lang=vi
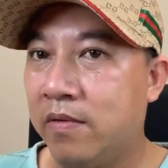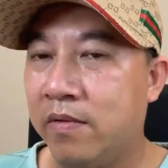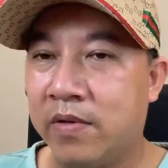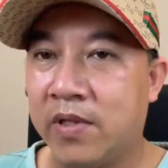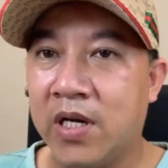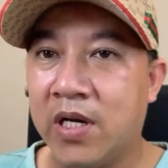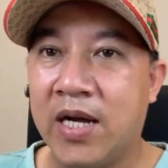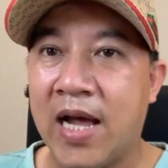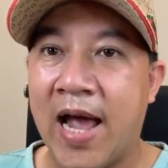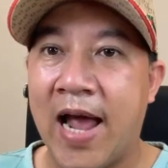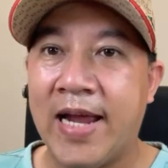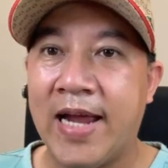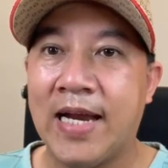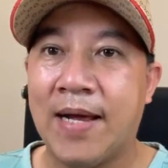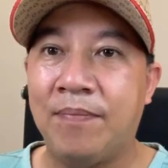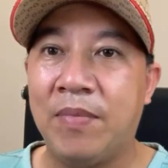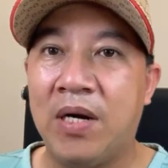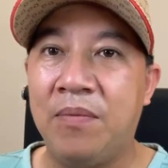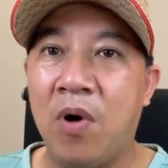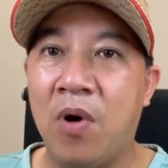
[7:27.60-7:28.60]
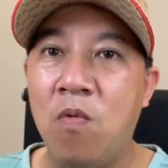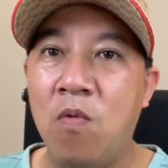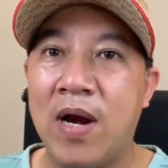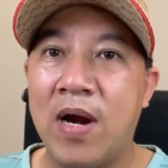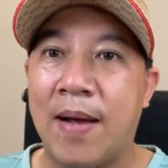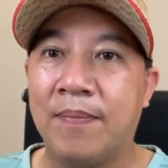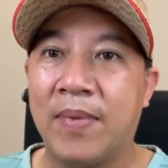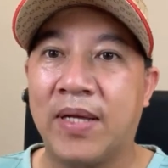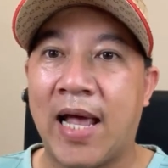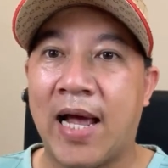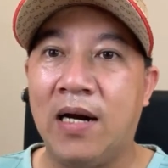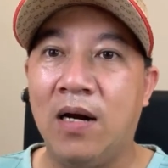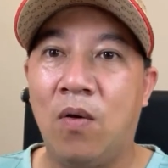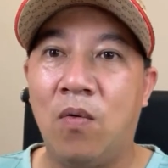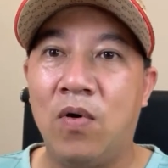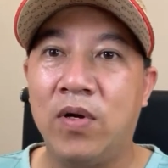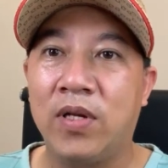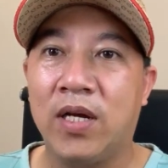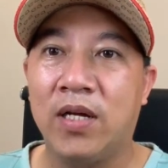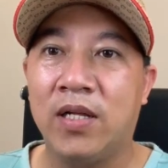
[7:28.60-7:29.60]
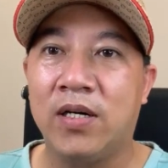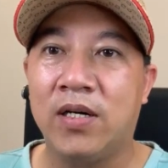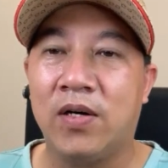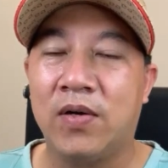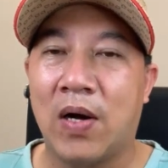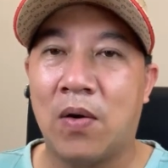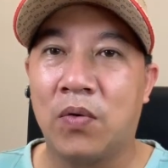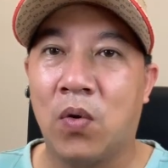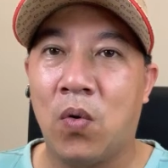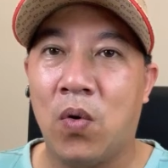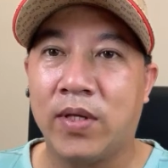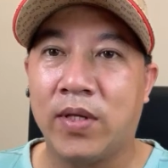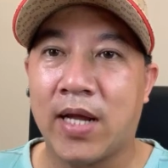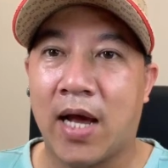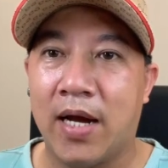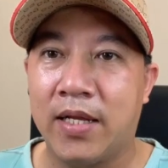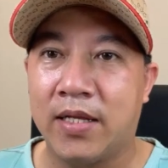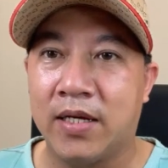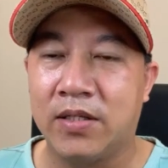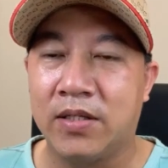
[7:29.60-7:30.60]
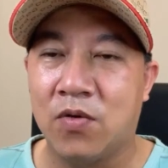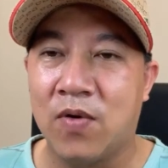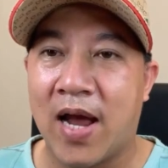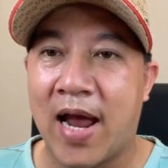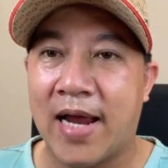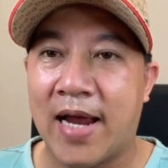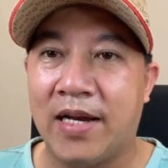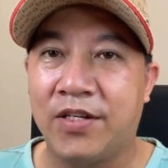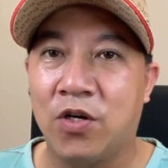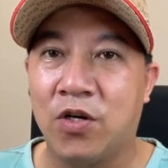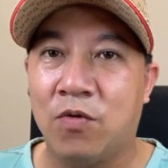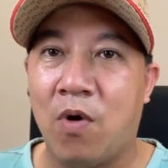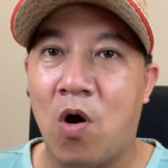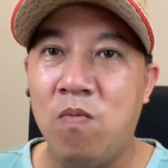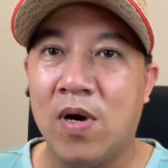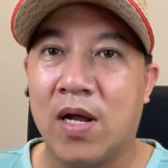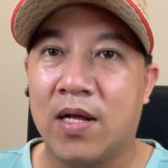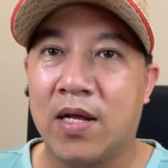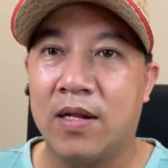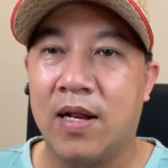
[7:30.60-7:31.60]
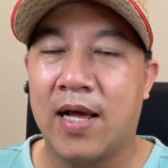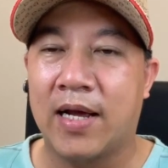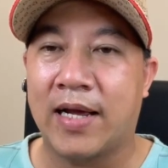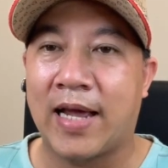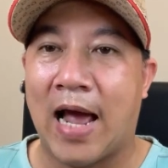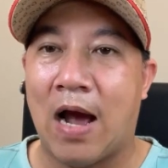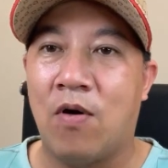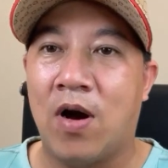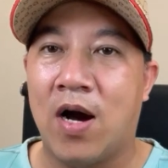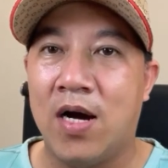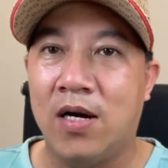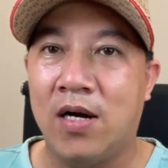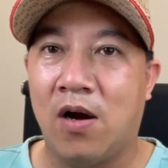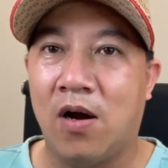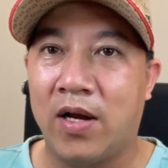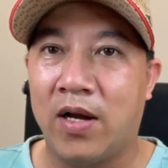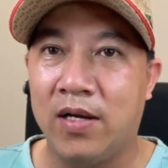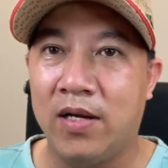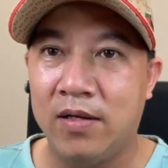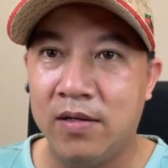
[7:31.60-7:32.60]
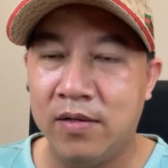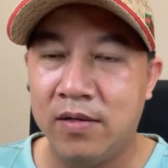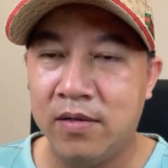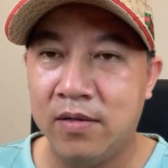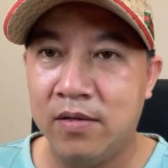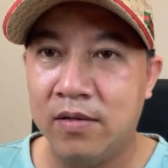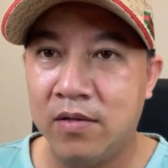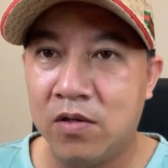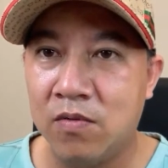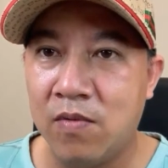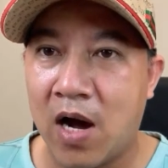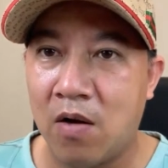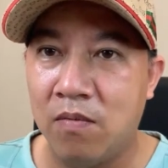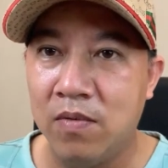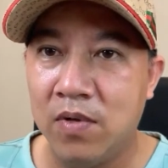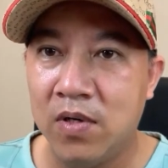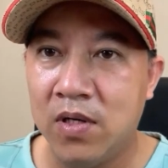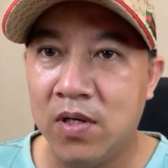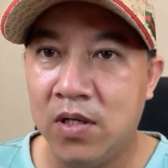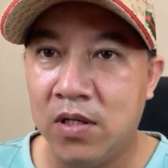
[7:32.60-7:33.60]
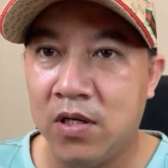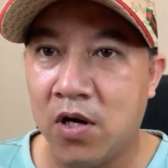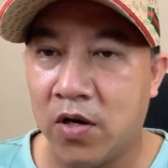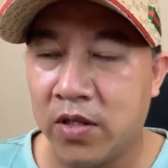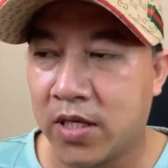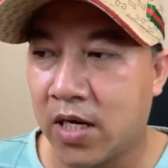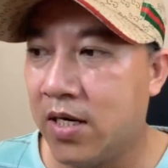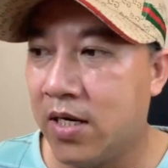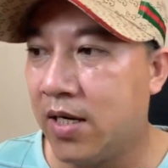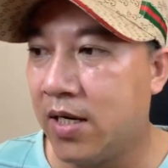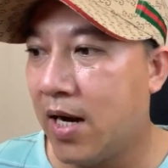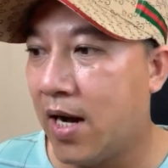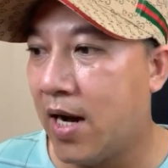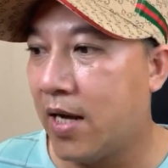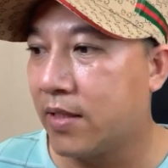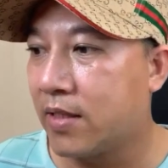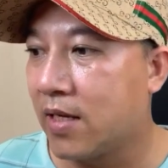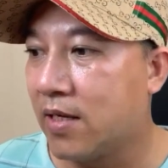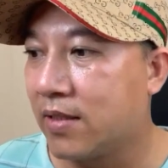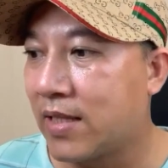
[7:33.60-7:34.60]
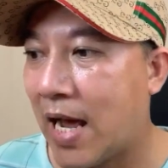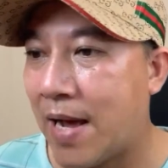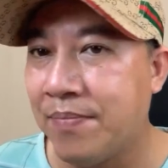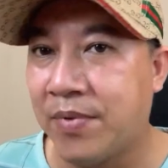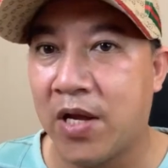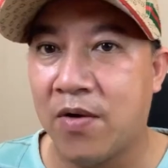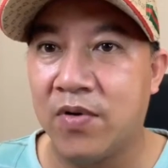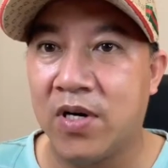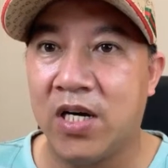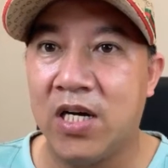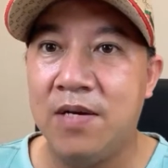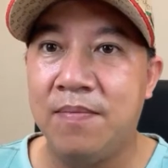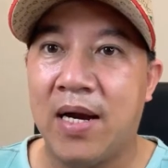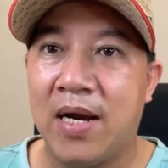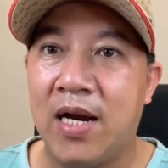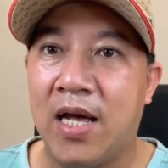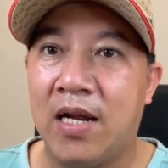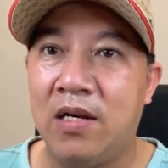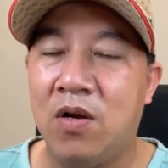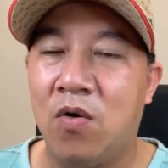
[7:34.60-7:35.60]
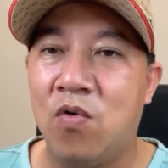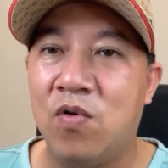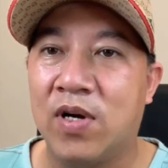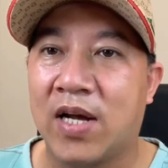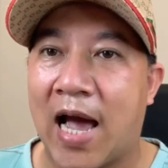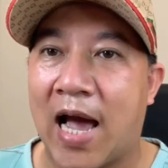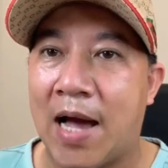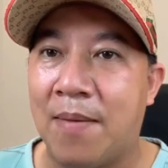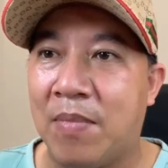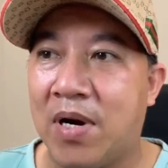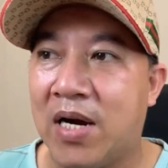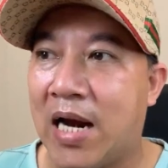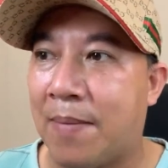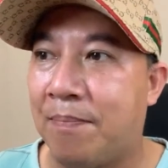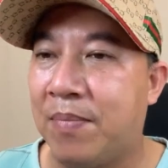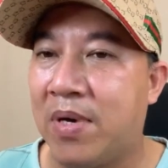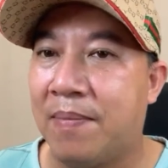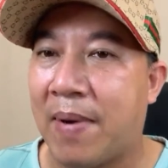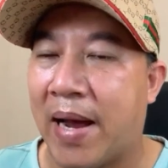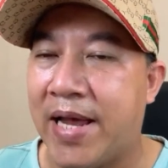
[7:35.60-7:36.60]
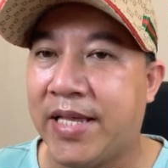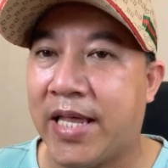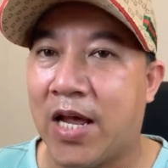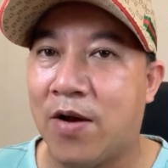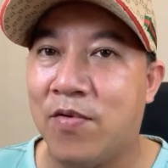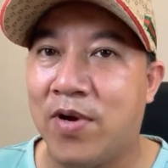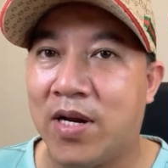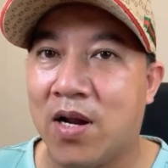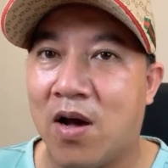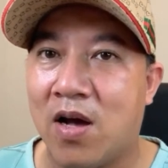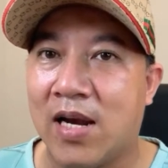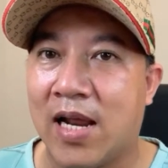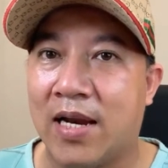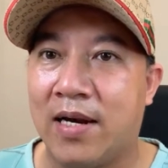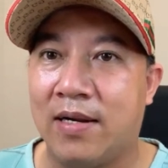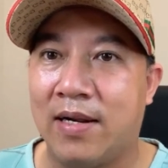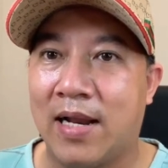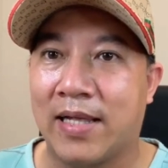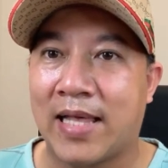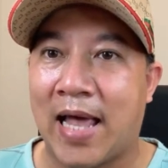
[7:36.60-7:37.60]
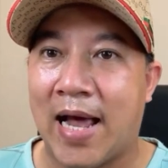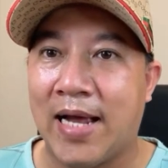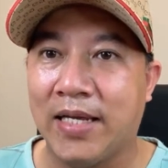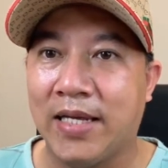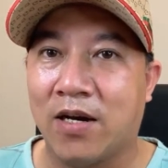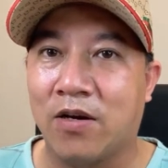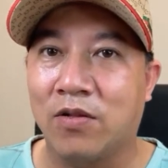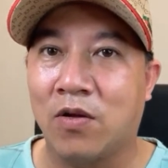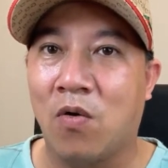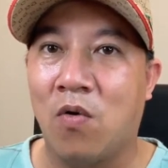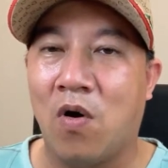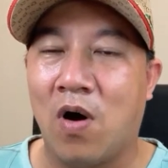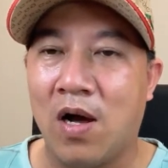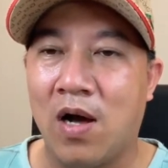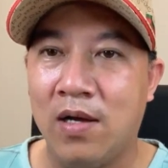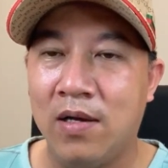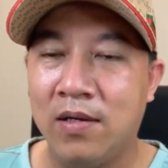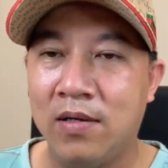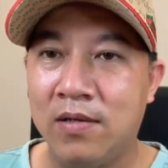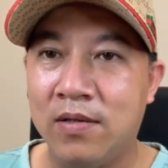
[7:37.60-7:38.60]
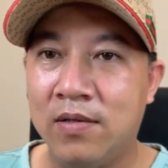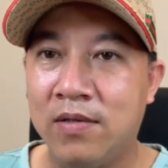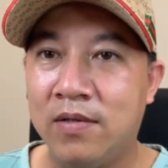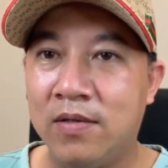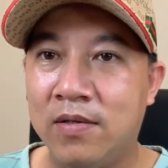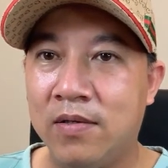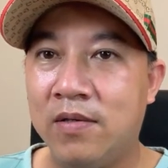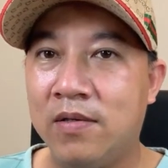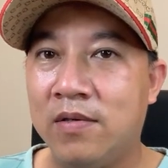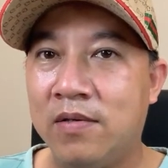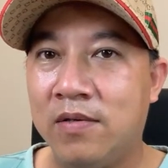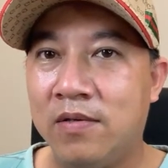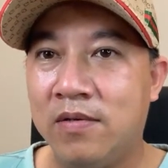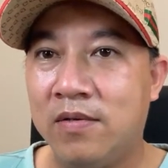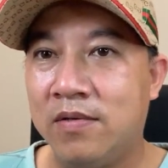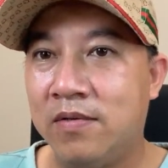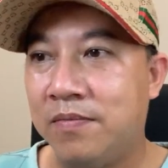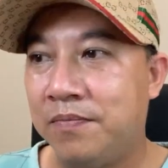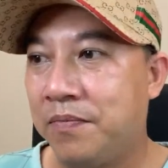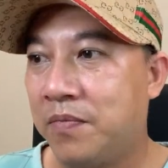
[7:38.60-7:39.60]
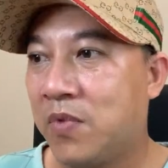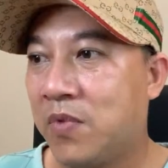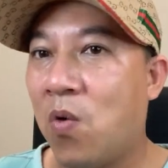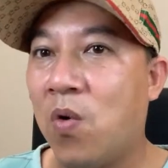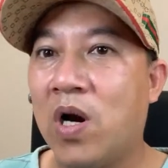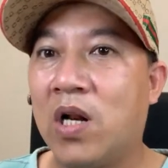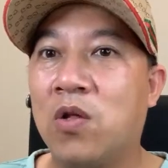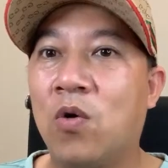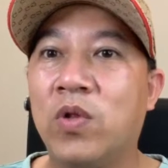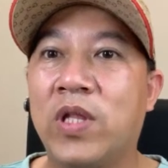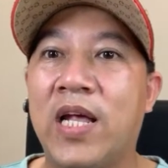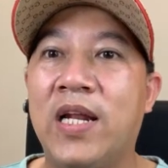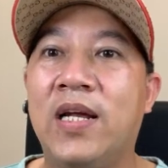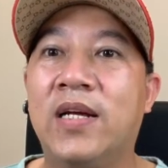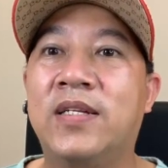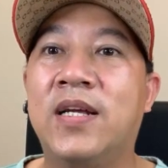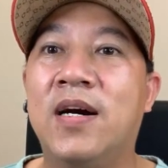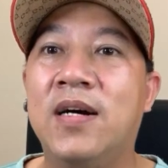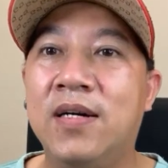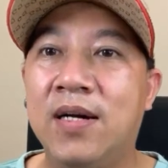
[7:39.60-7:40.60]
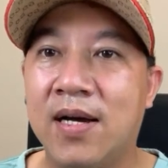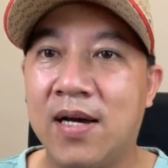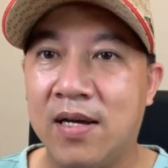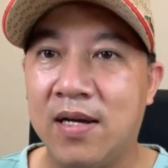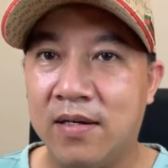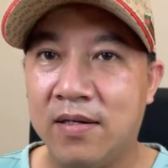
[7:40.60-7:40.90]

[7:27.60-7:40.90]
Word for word: Từ 2 năm lên 4 năm là thắng luôn chứ thua đâu, thua trời. Từ số 2 lên số 4 là cao hơn rồi, đúng không? Rồi từ 8,5 triệu mà lên luôn cả 15, 17 triệu gì đó là thắng chứ có thua. Thua là thua tiền luật sư á.